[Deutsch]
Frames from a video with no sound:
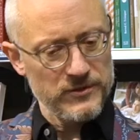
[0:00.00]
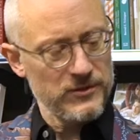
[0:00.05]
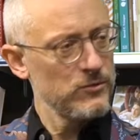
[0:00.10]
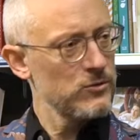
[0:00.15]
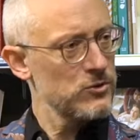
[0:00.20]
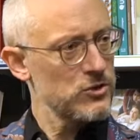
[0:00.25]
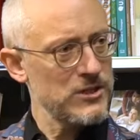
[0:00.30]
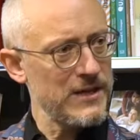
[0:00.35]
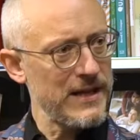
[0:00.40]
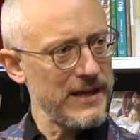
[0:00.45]
wird
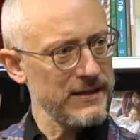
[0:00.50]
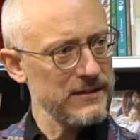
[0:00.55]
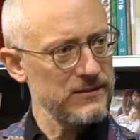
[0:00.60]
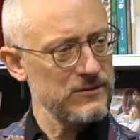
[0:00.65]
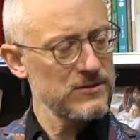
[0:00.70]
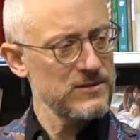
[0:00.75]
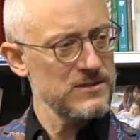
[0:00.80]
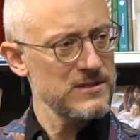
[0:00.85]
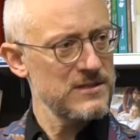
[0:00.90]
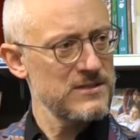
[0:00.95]
nur
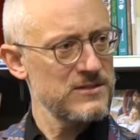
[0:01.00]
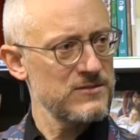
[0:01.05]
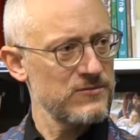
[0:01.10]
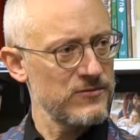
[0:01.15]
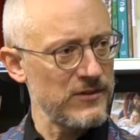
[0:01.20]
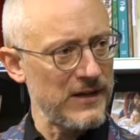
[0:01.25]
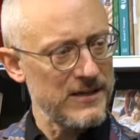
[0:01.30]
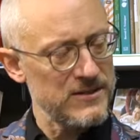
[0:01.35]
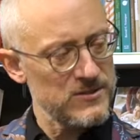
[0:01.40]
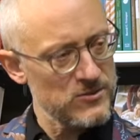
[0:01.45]
schlecht und sie ist
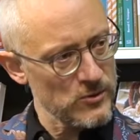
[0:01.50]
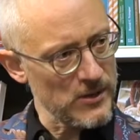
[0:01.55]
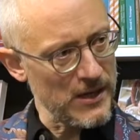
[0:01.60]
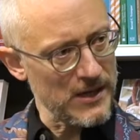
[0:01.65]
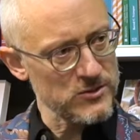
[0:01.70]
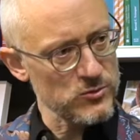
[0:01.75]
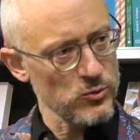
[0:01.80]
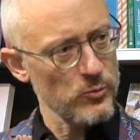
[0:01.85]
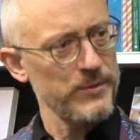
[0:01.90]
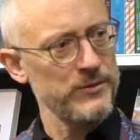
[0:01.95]
vielleicht
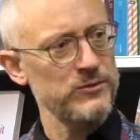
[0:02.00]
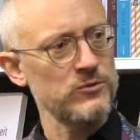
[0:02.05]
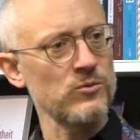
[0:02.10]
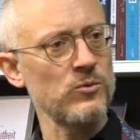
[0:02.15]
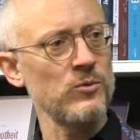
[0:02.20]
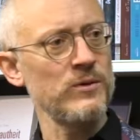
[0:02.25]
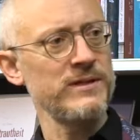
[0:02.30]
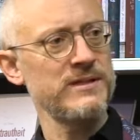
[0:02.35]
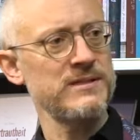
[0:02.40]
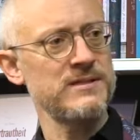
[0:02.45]
sogar so
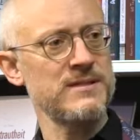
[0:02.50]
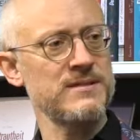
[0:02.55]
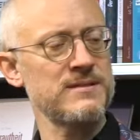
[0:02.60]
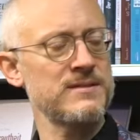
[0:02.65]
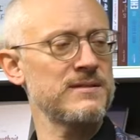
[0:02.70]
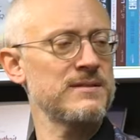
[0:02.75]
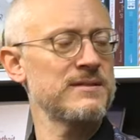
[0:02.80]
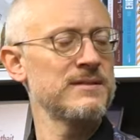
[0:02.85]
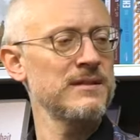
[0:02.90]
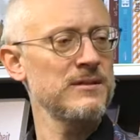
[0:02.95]
bedrohlich,
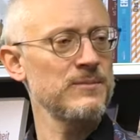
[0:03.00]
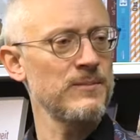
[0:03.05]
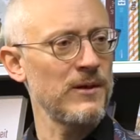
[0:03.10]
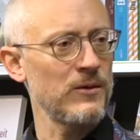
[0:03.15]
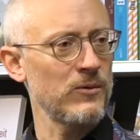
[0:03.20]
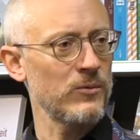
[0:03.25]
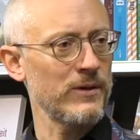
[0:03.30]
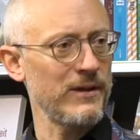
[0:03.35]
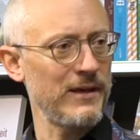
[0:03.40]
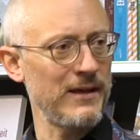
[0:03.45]
dass es nicht
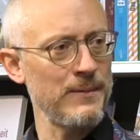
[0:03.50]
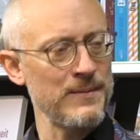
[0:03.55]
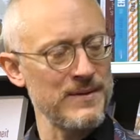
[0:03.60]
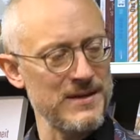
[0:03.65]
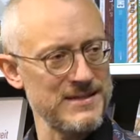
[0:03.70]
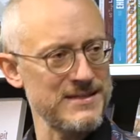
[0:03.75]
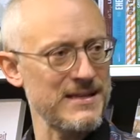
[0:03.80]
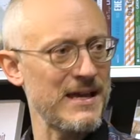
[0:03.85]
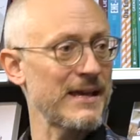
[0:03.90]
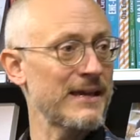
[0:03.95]
mal okay
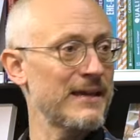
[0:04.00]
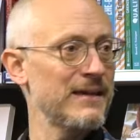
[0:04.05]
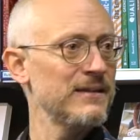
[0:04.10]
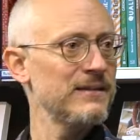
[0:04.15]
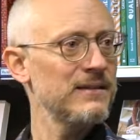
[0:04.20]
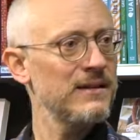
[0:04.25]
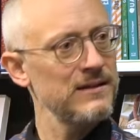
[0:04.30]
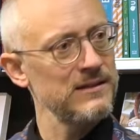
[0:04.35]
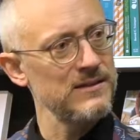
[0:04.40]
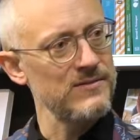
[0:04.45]
mehr sei,
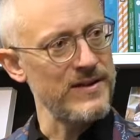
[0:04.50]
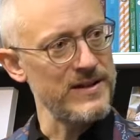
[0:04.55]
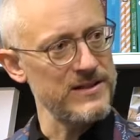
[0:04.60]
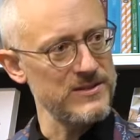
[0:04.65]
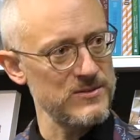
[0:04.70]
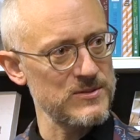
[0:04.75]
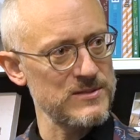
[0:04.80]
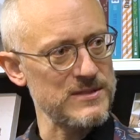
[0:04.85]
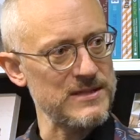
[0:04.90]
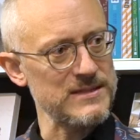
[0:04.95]
Kinder in die Welt
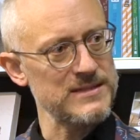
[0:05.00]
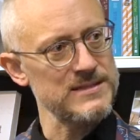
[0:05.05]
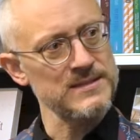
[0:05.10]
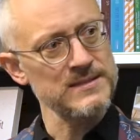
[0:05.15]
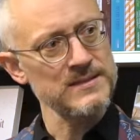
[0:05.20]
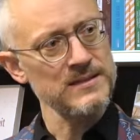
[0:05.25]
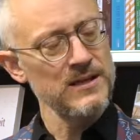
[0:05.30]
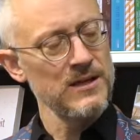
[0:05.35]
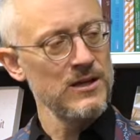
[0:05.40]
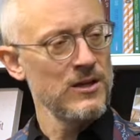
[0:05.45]
zu
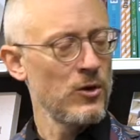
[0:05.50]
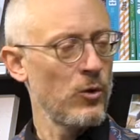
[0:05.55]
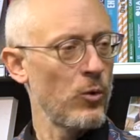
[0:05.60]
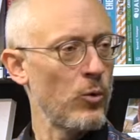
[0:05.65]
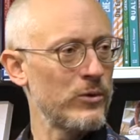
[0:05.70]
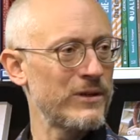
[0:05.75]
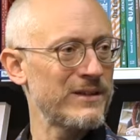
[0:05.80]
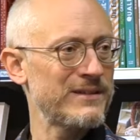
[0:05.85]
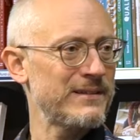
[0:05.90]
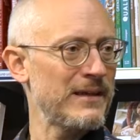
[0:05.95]
setzen,
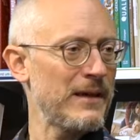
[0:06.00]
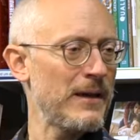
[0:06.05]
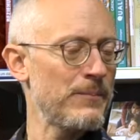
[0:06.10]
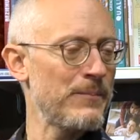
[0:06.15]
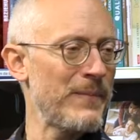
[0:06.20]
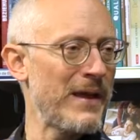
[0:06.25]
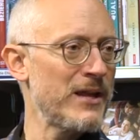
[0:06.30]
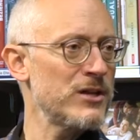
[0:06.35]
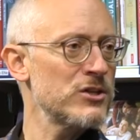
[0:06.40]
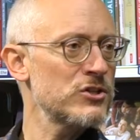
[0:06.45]
oder der
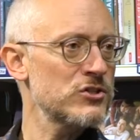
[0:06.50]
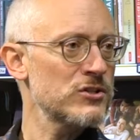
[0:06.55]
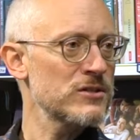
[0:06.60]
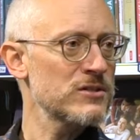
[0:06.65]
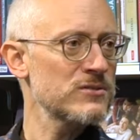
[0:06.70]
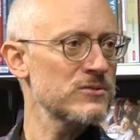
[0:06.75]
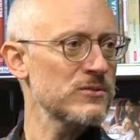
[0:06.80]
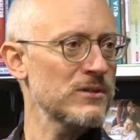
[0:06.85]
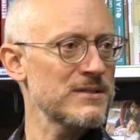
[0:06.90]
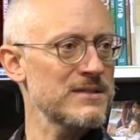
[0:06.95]
Mensch
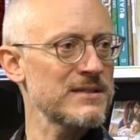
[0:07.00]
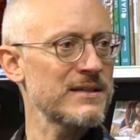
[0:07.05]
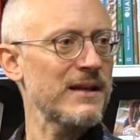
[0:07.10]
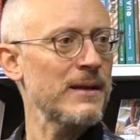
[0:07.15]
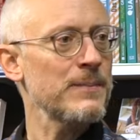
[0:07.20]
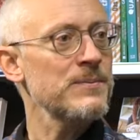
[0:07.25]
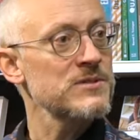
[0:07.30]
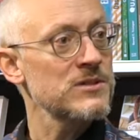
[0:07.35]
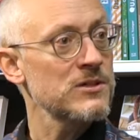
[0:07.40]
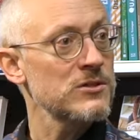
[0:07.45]
ist so das
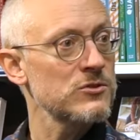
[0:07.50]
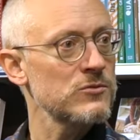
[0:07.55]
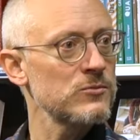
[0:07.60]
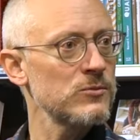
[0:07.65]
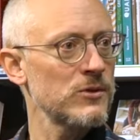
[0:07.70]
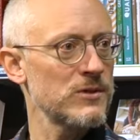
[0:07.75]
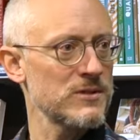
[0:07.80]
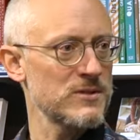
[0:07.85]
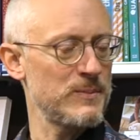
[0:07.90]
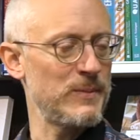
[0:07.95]

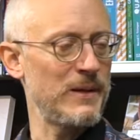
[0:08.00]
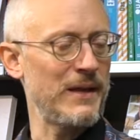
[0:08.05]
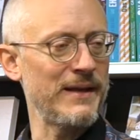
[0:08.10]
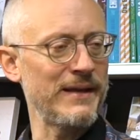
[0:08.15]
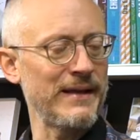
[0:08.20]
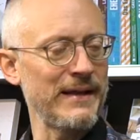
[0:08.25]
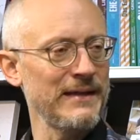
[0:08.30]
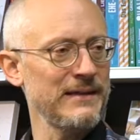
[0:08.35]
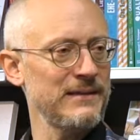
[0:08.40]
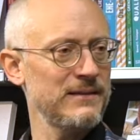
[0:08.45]
Krebsgeschwür des
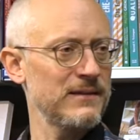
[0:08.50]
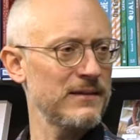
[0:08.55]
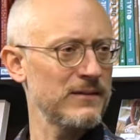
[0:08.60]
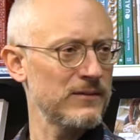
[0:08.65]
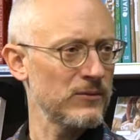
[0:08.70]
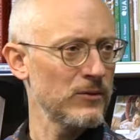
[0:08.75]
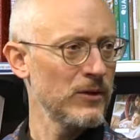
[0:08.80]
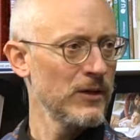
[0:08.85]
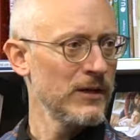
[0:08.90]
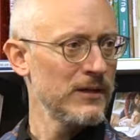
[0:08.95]
Planeten,
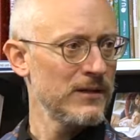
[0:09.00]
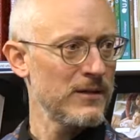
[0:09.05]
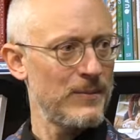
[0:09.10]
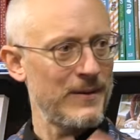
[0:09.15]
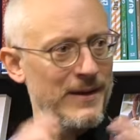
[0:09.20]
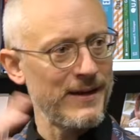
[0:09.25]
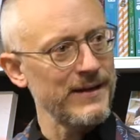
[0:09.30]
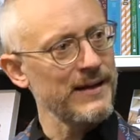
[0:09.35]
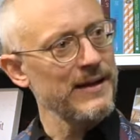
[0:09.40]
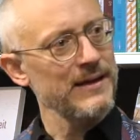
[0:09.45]
also der
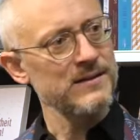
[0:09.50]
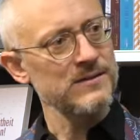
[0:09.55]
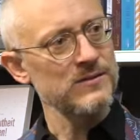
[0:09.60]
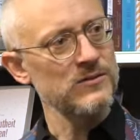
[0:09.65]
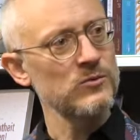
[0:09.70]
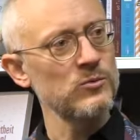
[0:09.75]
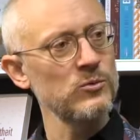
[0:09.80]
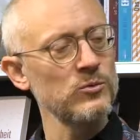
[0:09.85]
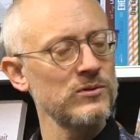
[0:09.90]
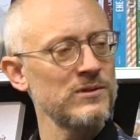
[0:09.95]
Planet
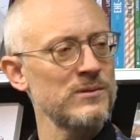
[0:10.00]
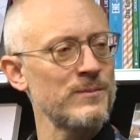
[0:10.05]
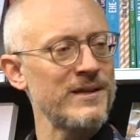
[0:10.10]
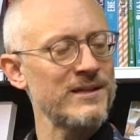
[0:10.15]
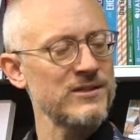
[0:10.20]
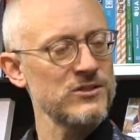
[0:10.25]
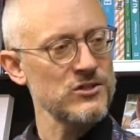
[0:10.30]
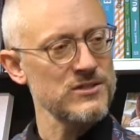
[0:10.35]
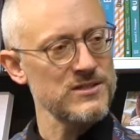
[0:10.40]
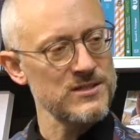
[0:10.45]
ist gut und die
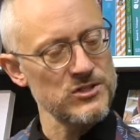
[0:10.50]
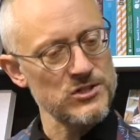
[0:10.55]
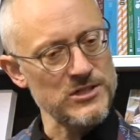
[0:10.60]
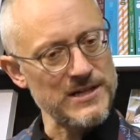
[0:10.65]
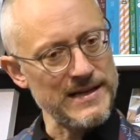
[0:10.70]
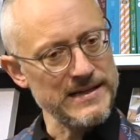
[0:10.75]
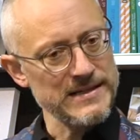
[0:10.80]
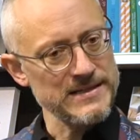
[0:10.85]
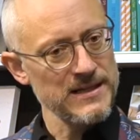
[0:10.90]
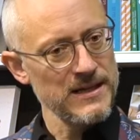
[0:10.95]
Menschen sind
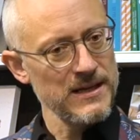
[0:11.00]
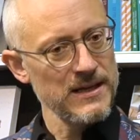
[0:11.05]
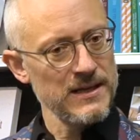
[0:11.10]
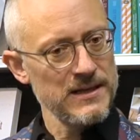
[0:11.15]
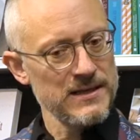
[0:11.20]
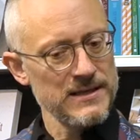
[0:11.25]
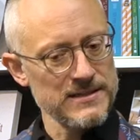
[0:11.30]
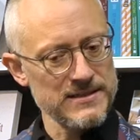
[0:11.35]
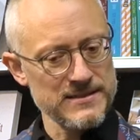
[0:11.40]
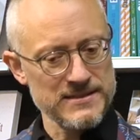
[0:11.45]
schlecht,
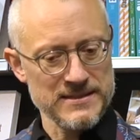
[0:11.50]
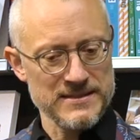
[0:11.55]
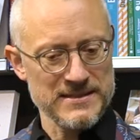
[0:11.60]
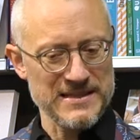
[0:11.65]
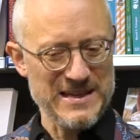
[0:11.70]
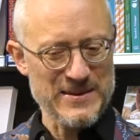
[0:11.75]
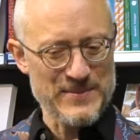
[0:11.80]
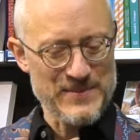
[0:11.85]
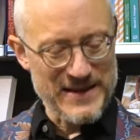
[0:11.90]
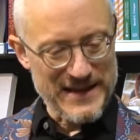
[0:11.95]
ist das
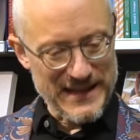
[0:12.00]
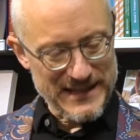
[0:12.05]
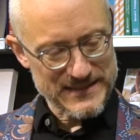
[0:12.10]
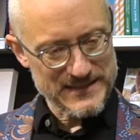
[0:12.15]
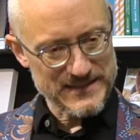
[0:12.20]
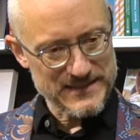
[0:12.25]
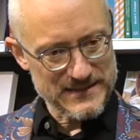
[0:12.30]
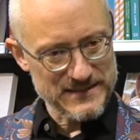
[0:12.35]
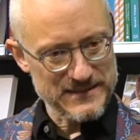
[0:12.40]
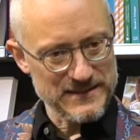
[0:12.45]
im
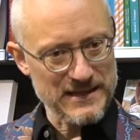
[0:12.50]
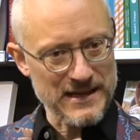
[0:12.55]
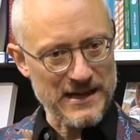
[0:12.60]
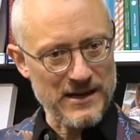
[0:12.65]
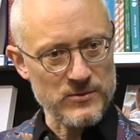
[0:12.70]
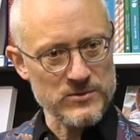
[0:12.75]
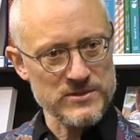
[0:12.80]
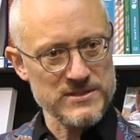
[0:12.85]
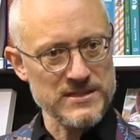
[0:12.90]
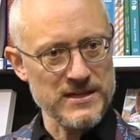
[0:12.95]
letzten die
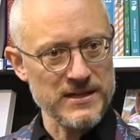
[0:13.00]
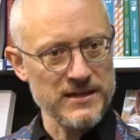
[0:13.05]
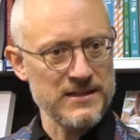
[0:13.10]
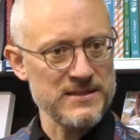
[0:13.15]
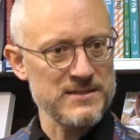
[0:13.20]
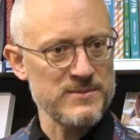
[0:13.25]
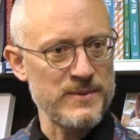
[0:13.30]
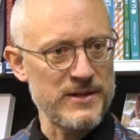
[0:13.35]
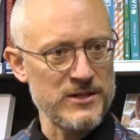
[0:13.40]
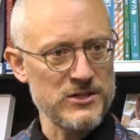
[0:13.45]
Aussage,
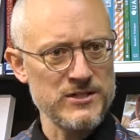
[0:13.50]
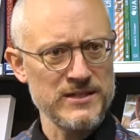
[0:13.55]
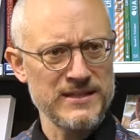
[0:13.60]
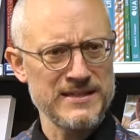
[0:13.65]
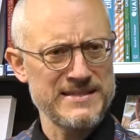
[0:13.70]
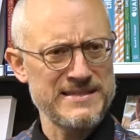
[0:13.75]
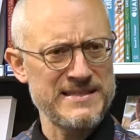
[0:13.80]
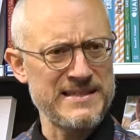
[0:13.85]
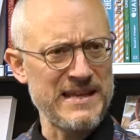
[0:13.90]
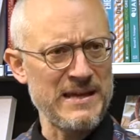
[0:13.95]
dass
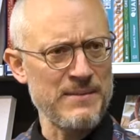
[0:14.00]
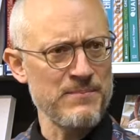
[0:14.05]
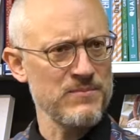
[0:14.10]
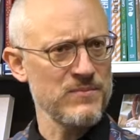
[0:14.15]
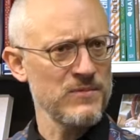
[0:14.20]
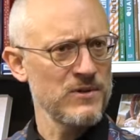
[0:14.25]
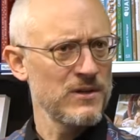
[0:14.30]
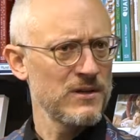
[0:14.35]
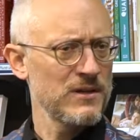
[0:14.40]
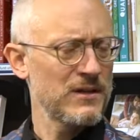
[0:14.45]
menschliches
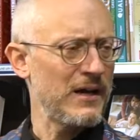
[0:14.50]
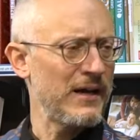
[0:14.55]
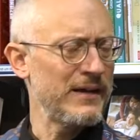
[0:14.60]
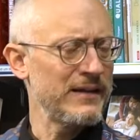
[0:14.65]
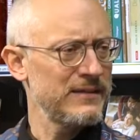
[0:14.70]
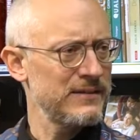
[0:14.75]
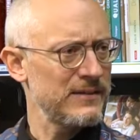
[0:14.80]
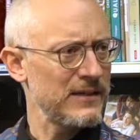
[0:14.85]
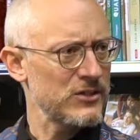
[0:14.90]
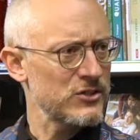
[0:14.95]
Leben gar
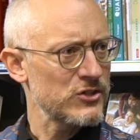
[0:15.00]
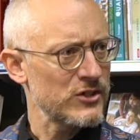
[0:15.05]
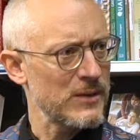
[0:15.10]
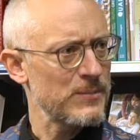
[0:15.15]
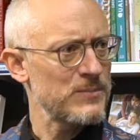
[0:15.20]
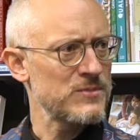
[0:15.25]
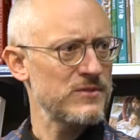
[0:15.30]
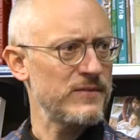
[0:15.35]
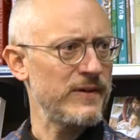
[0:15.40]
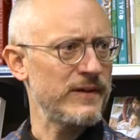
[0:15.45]
nicht
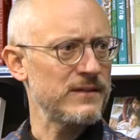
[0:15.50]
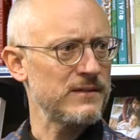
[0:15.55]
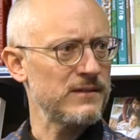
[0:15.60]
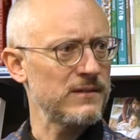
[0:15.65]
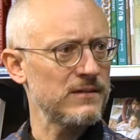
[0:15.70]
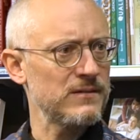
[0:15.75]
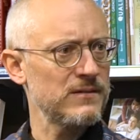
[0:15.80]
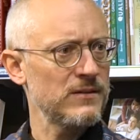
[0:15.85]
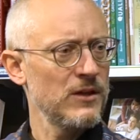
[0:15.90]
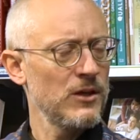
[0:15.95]
erstrebenswert
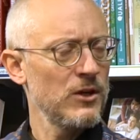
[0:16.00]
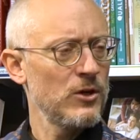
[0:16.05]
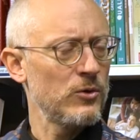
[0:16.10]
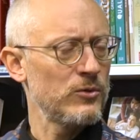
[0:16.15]
ist.